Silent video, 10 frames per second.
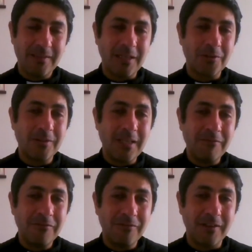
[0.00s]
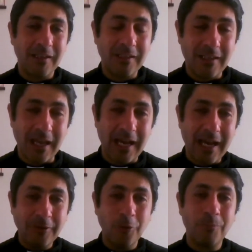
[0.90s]
Joseph, qui a
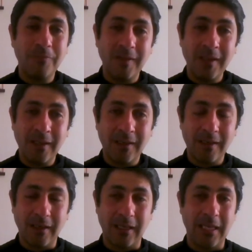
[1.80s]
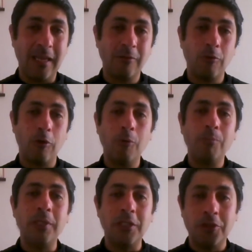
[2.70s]
adopté, rien ne
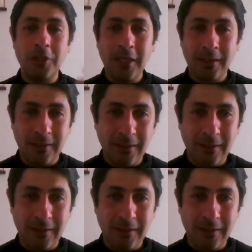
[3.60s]
l'obligeait.